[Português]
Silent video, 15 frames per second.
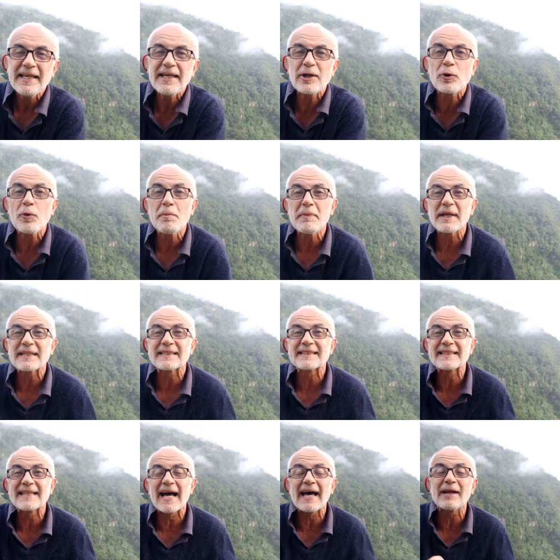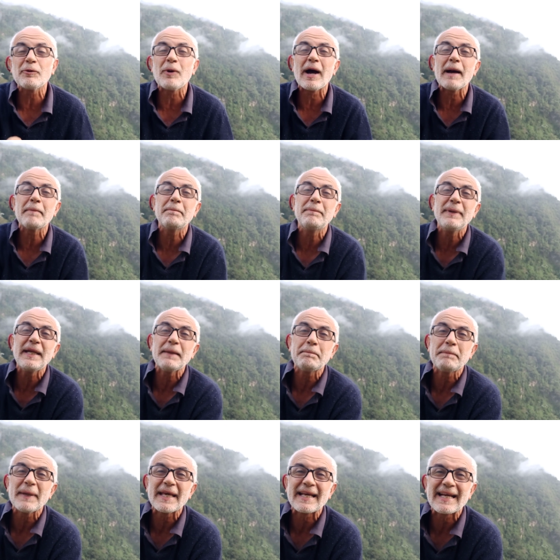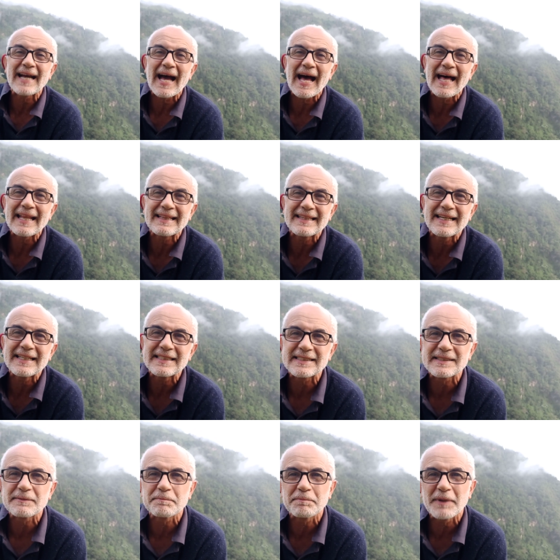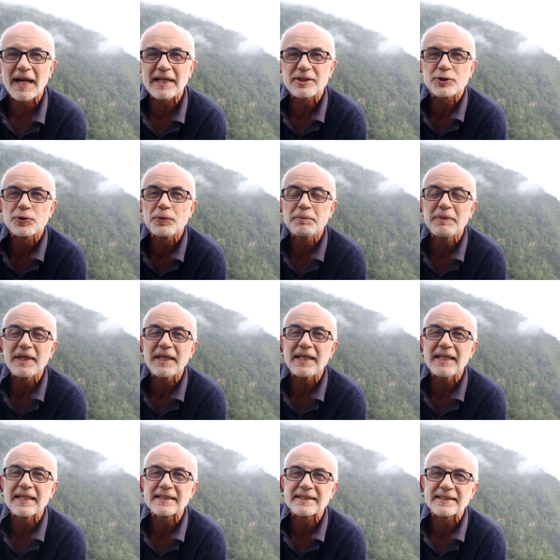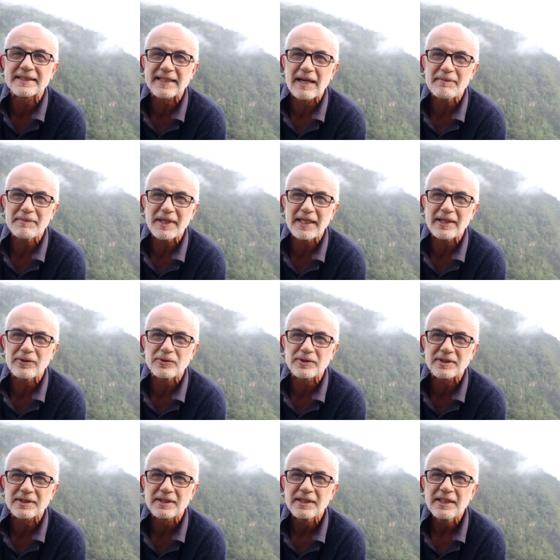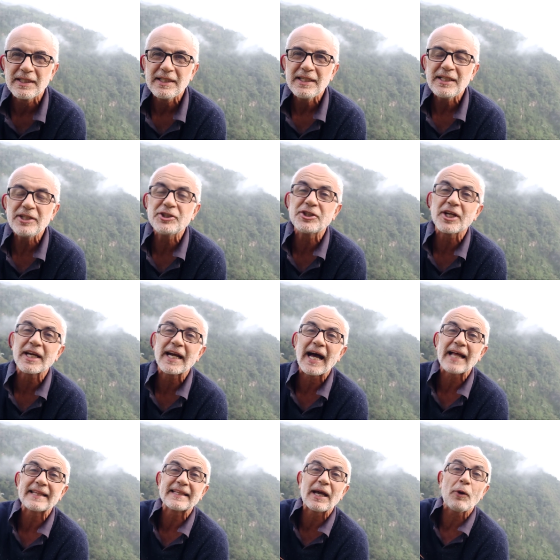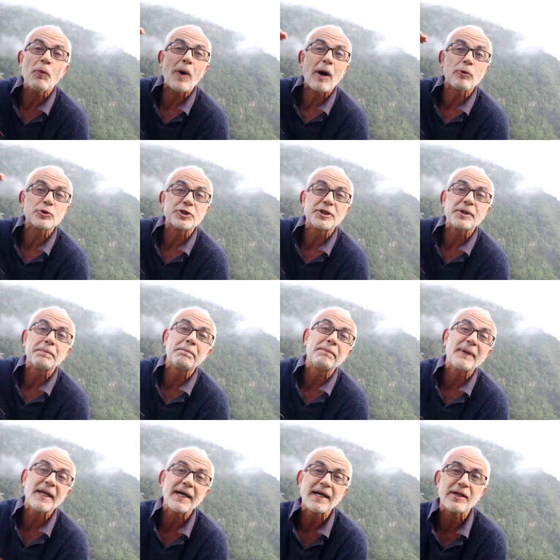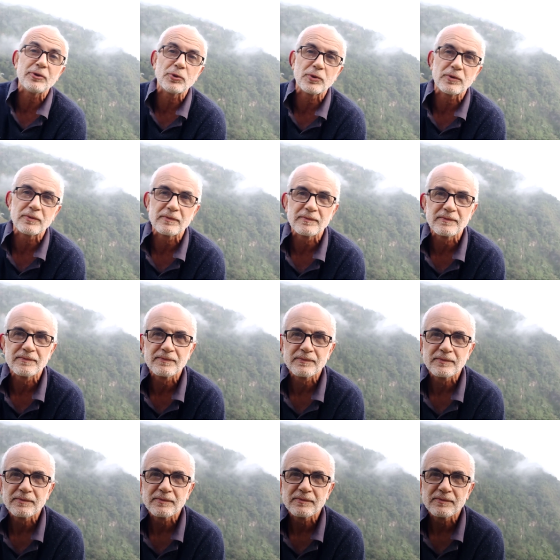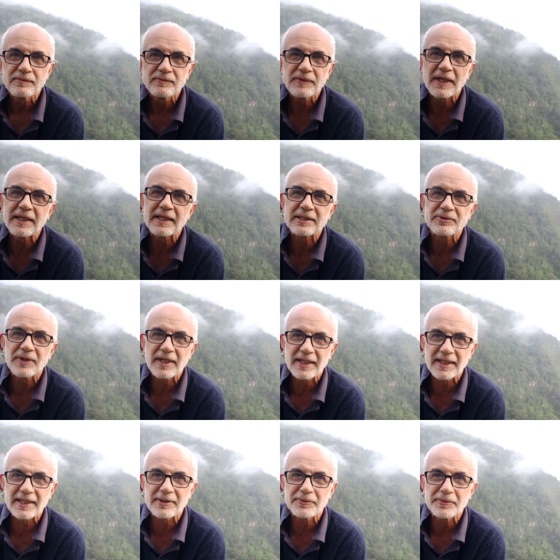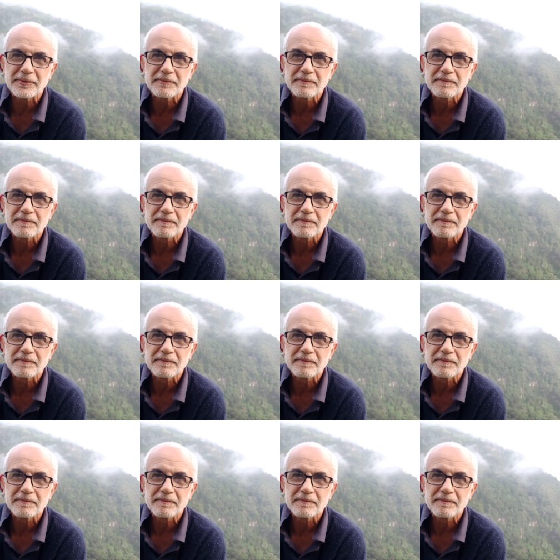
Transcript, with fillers: e começaram a abrir picadas para subir esses caminhos e chegar até o altiplano venezuelano,